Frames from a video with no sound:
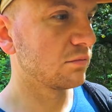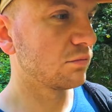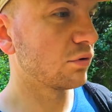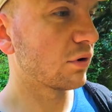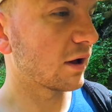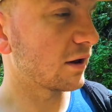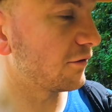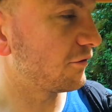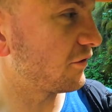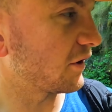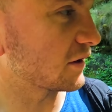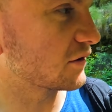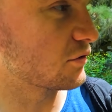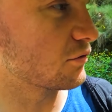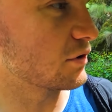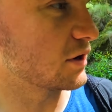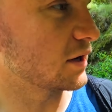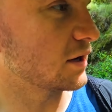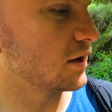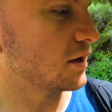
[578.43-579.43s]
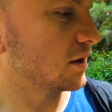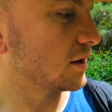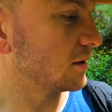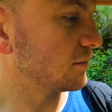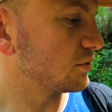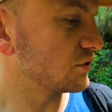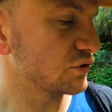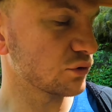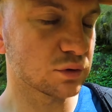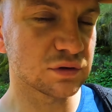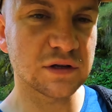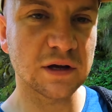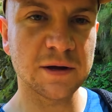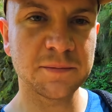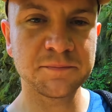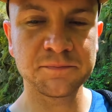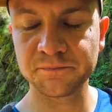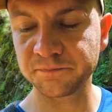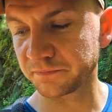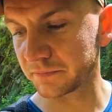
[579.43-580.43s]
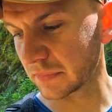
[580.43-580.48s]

Morell Factory besucht haben.